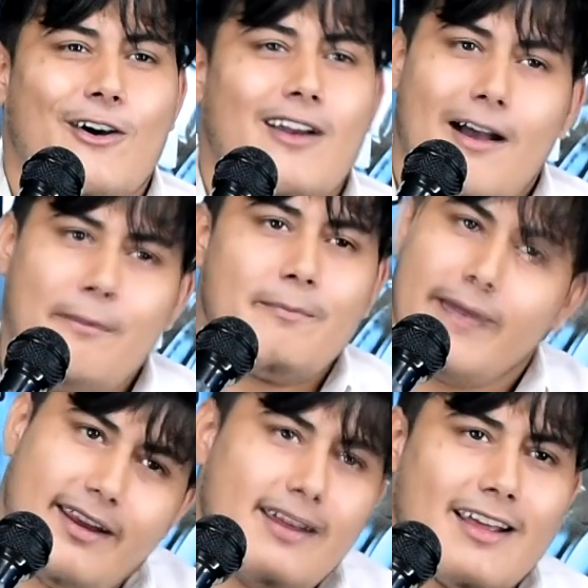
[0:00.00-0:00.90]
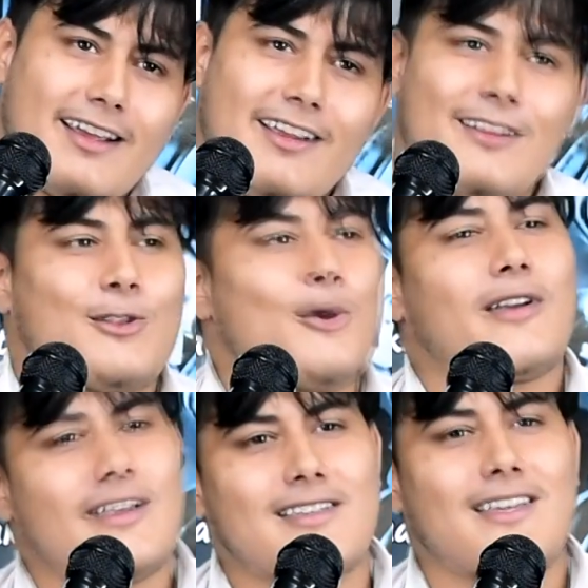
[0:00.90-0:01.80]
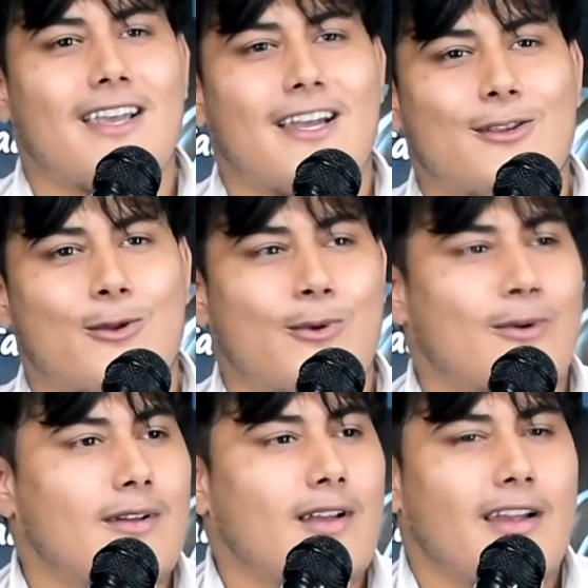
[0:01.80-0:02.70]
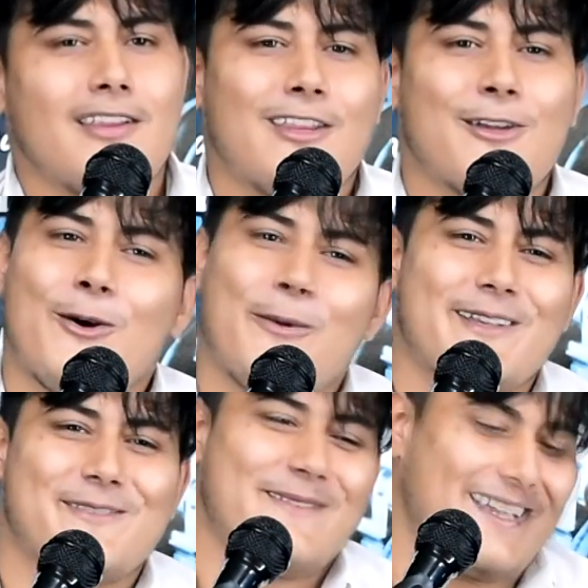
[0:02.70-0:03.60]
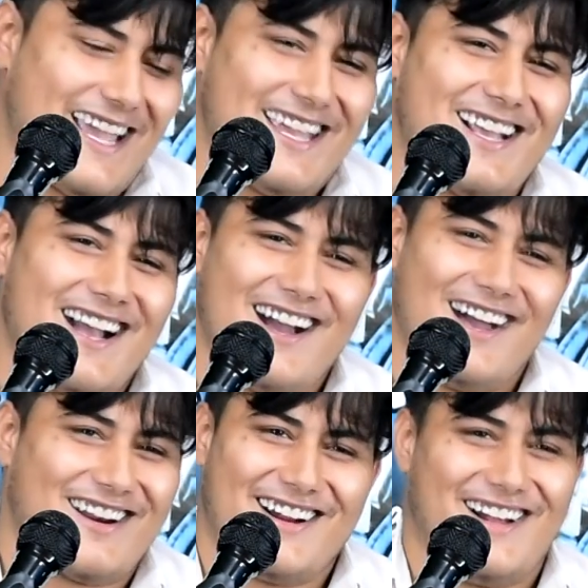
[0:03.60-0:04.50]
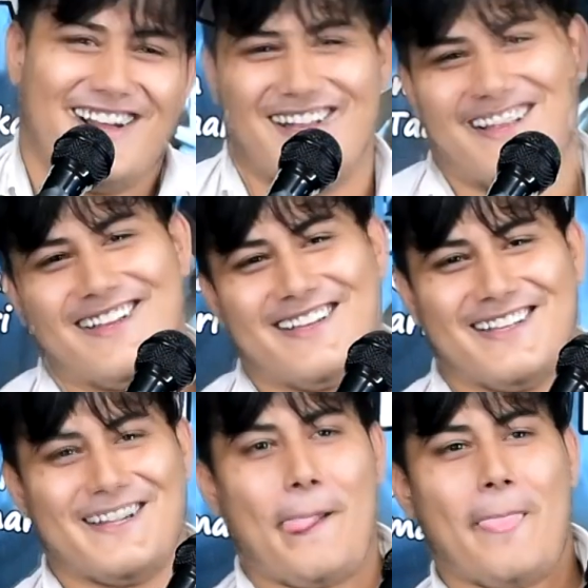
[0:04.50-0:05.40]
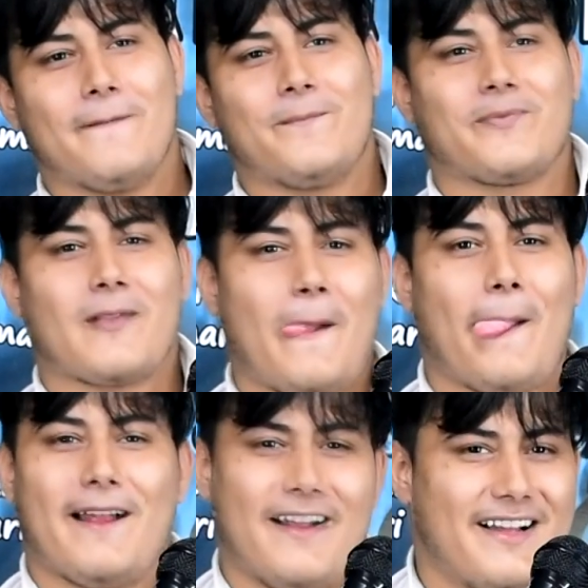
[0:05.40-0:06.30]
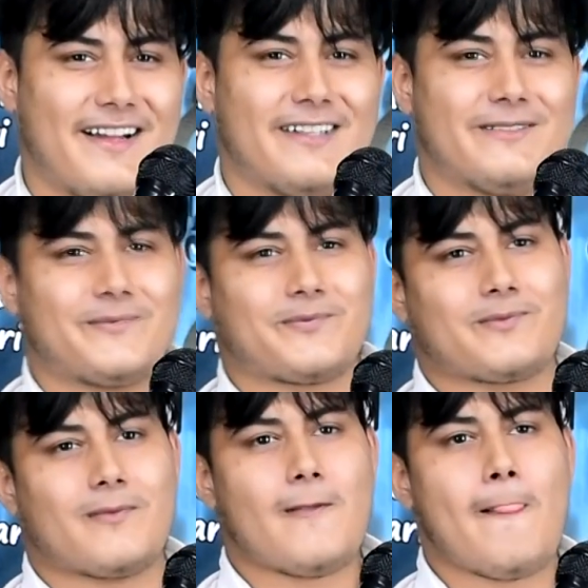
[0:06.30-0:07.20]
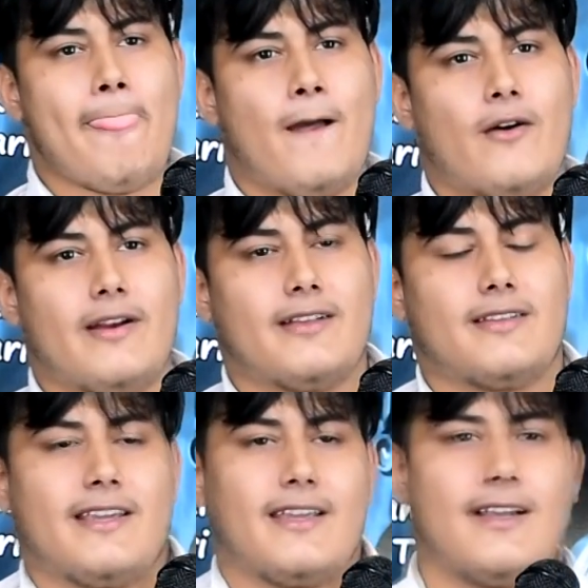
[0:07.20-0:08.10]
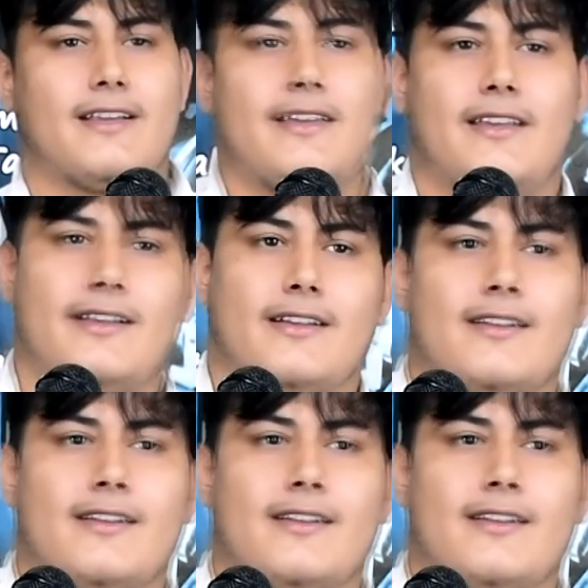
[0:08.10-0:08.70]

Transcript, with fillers: और अब मेरी नहीं तो किसकी है तू इन दिनों बस मैं यही खंगाल रहा हाँ, अच्छा। और एक देखिए कि